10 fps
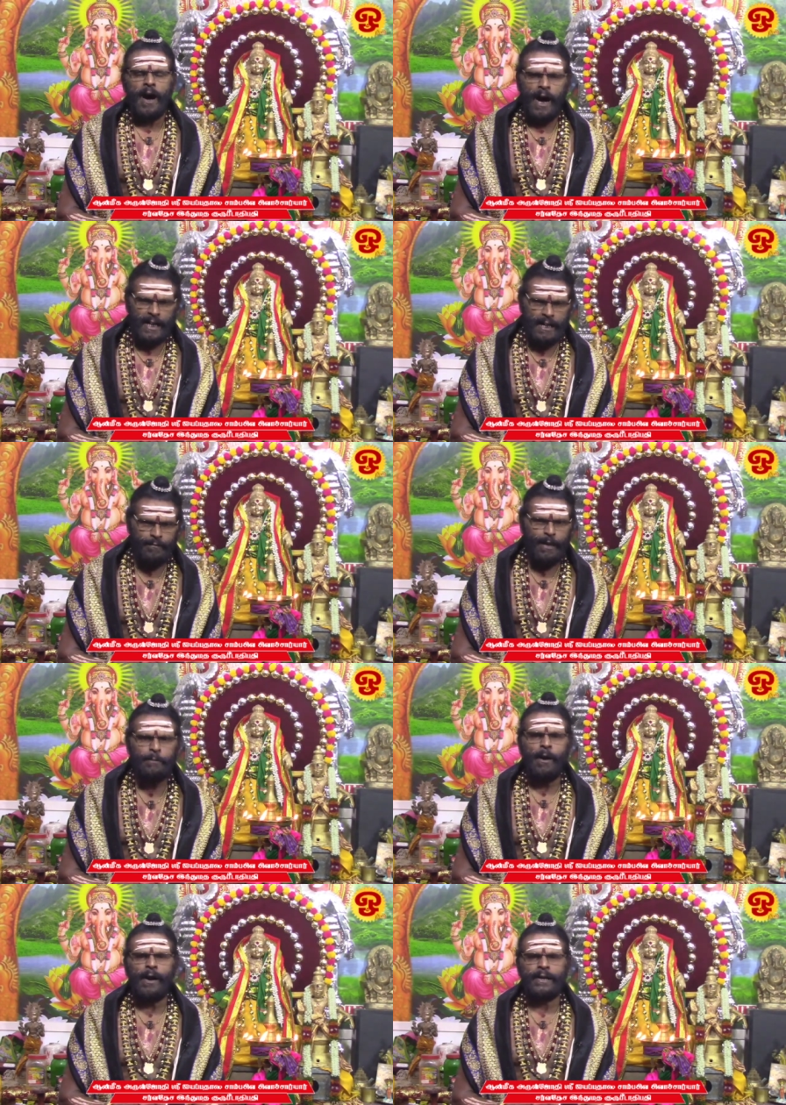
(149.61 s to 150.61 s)
ஆலய
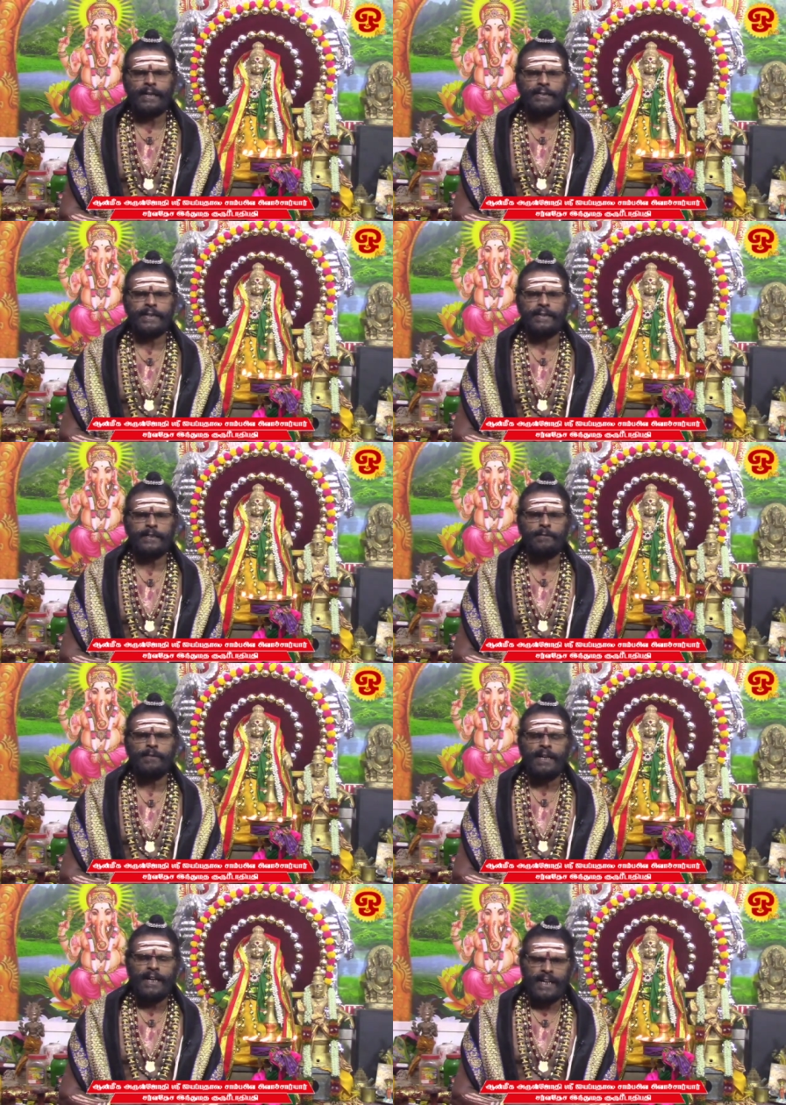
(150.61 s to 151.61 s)
வழிபாடுகள் செய்து
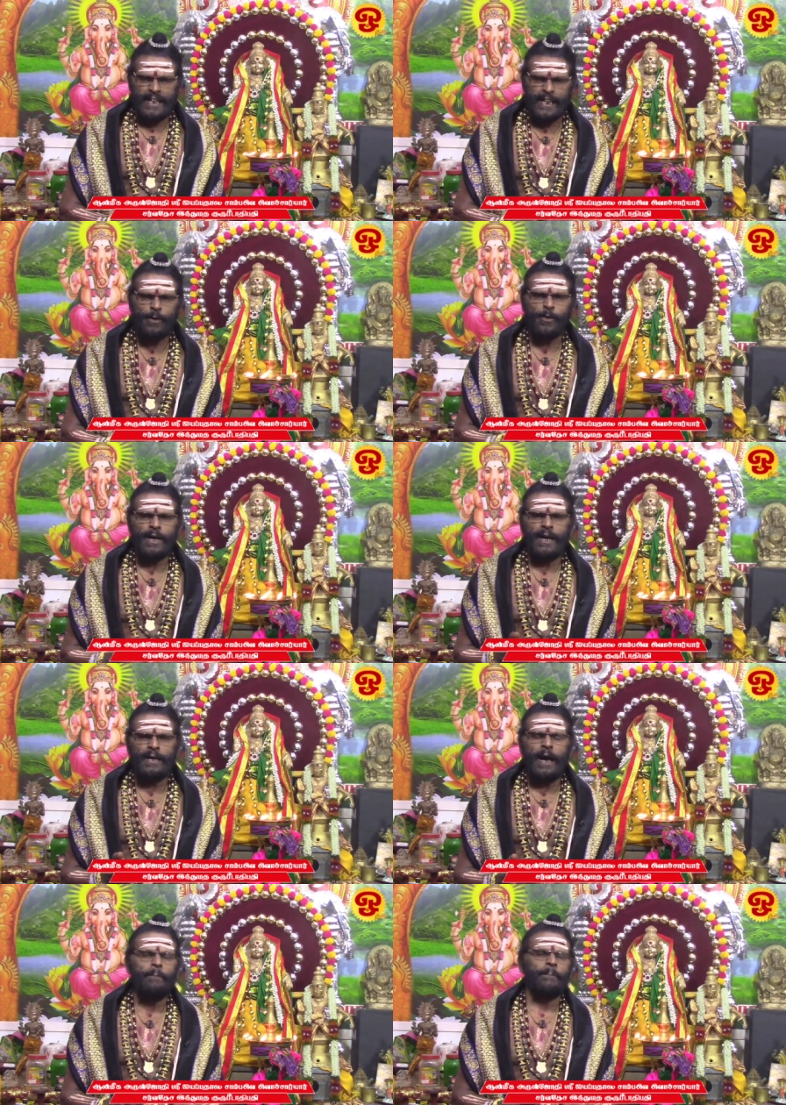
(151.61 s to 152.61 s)

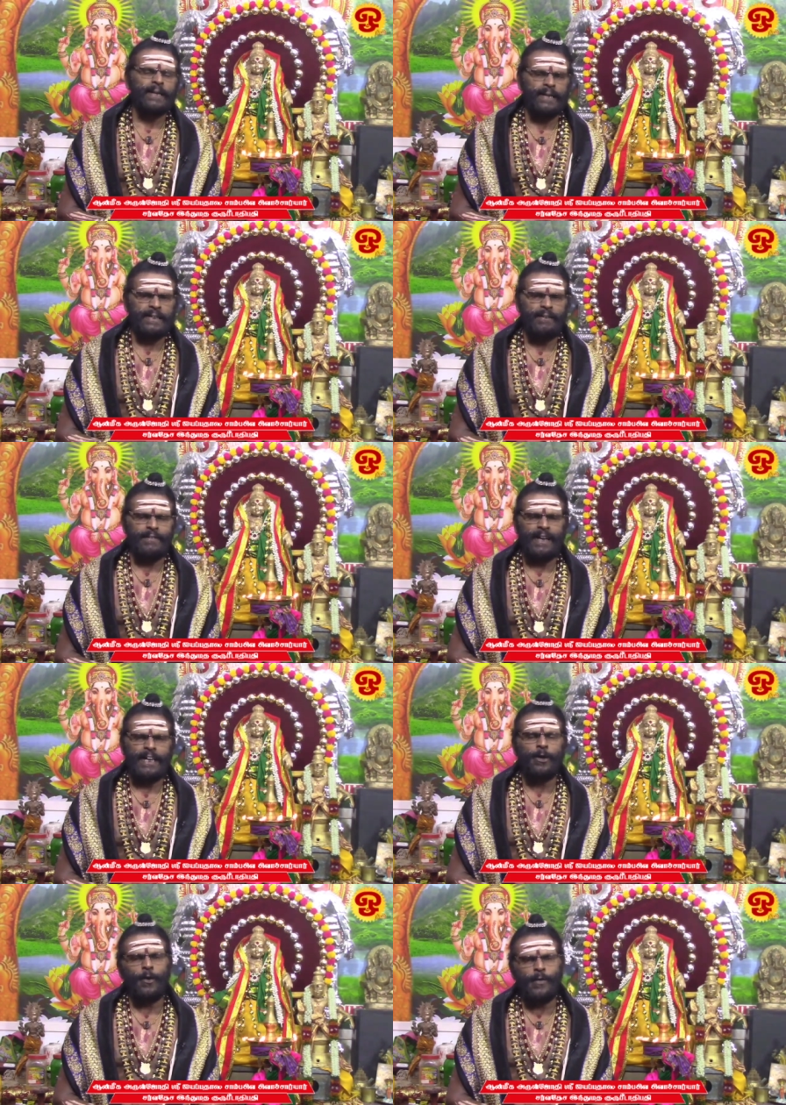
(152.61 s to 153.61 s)
இறையொருளையெல்லாம் பெறுகின்ற
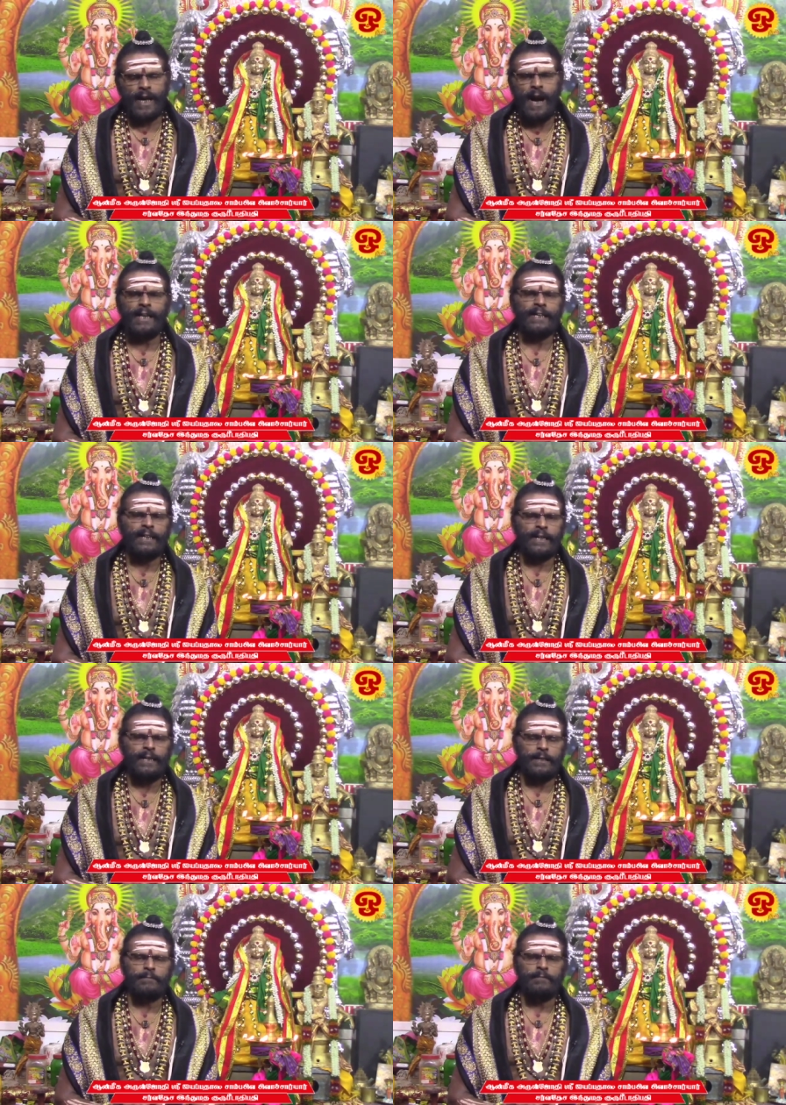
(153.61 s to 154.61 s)
வகையில் ஒவ்வொரு
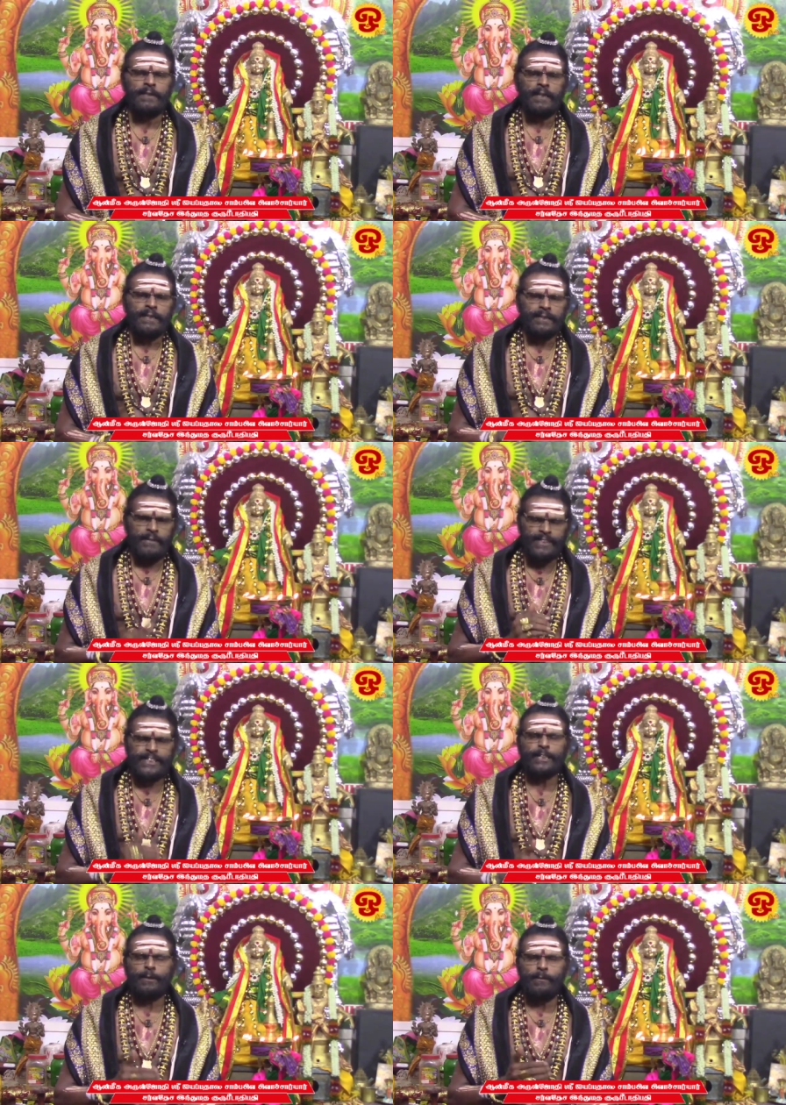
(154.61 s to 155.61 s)
ஆலயங்களிலும் இந்த
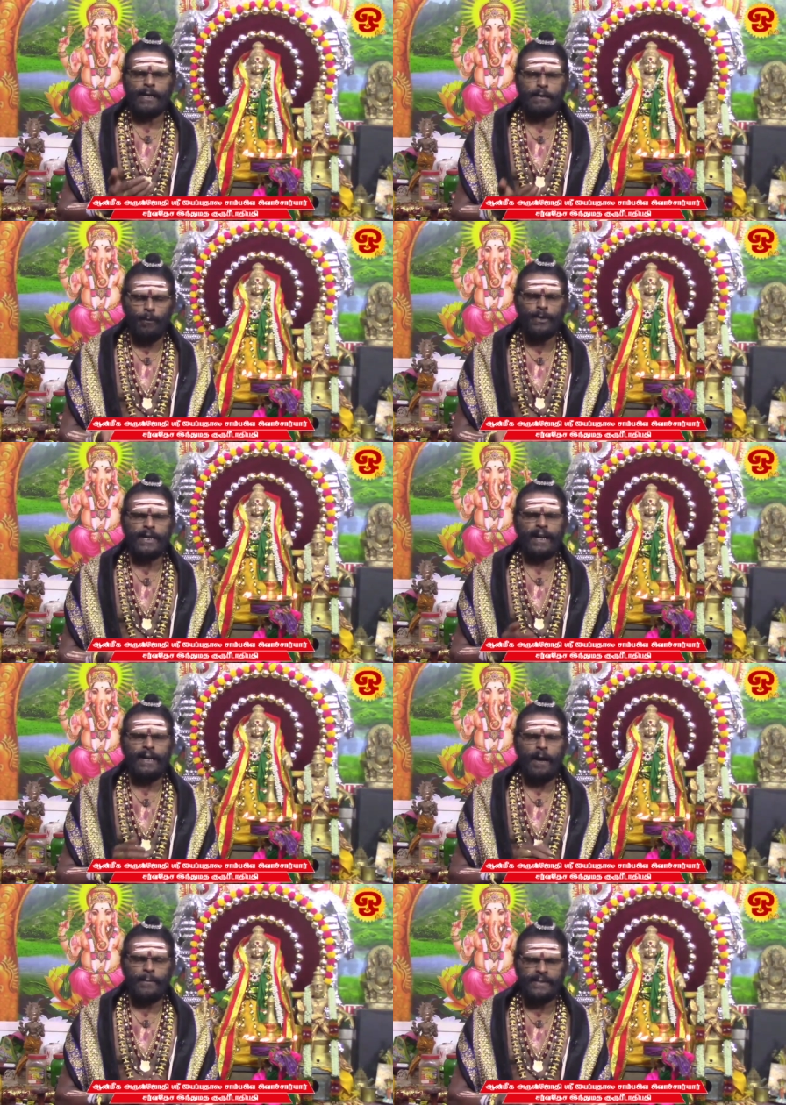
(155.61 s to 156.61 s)
விசேஷமான
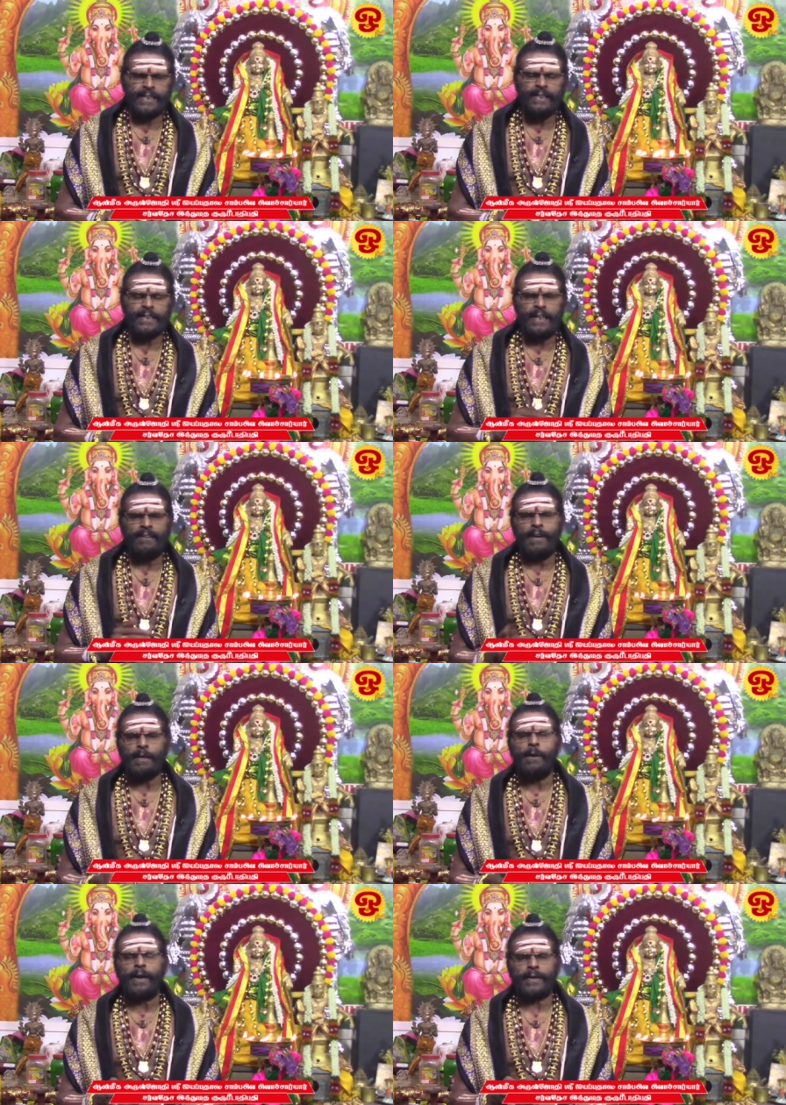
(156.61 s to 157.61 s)
பூஜைகள் அபிஷேகங்கள்
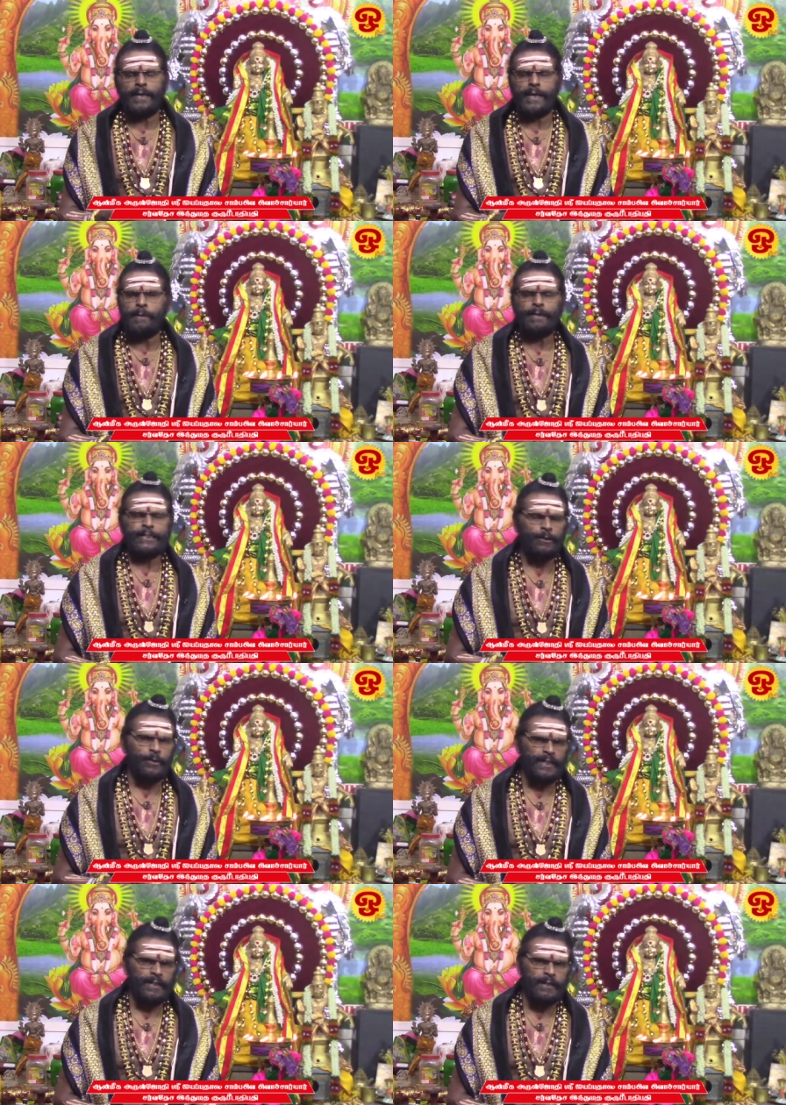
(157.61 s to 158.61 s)
வழிபாடுகள் நடைபெற்று
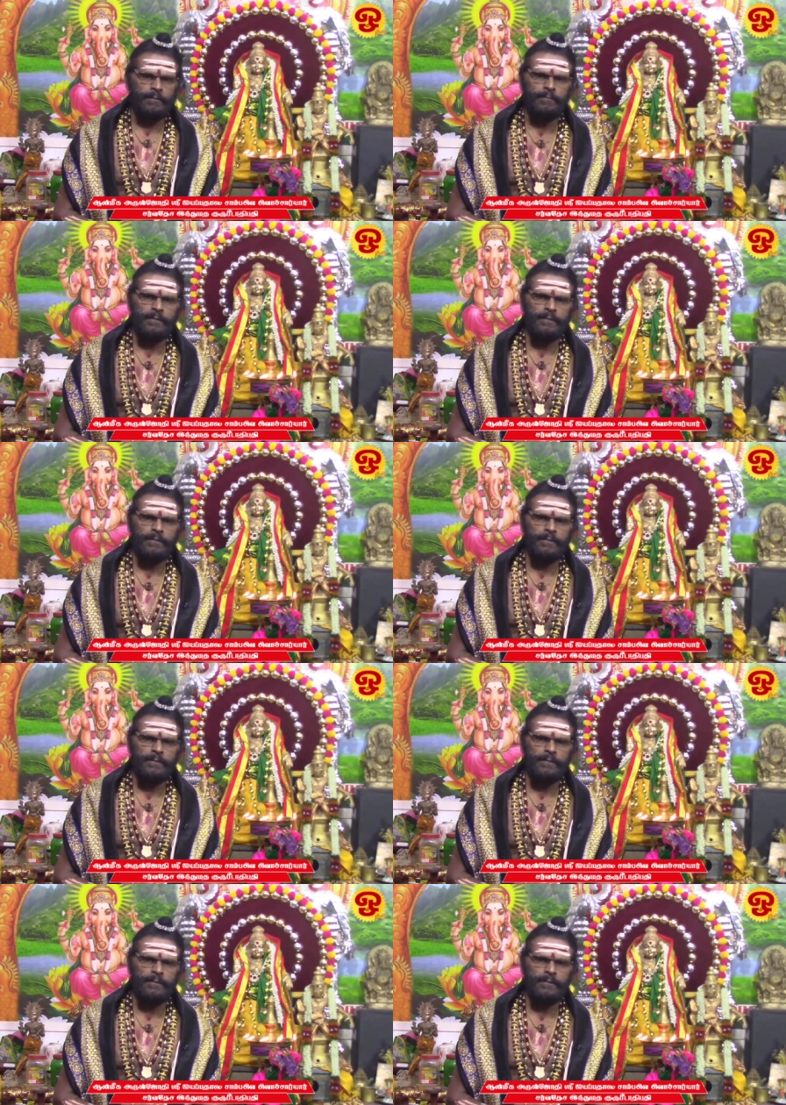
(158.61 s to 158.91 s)
கொண்டிருக்கும்